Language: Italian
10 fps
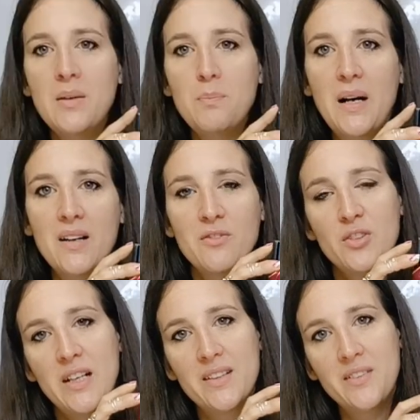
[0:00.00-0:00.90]
ma
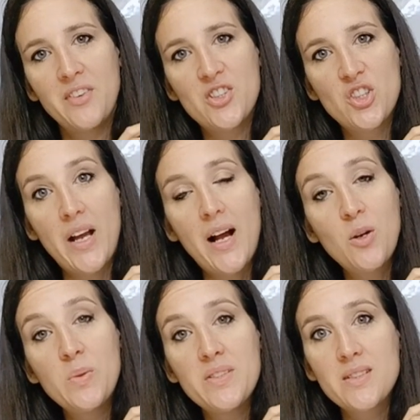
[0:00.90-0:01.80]
vogliate invece
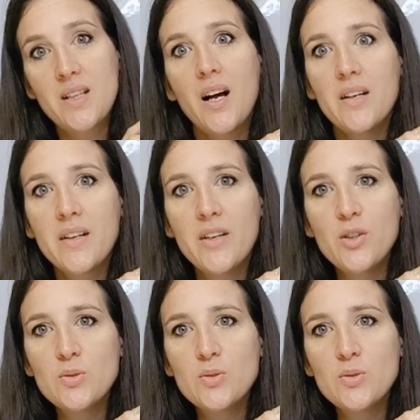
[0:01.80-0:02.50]
acquistare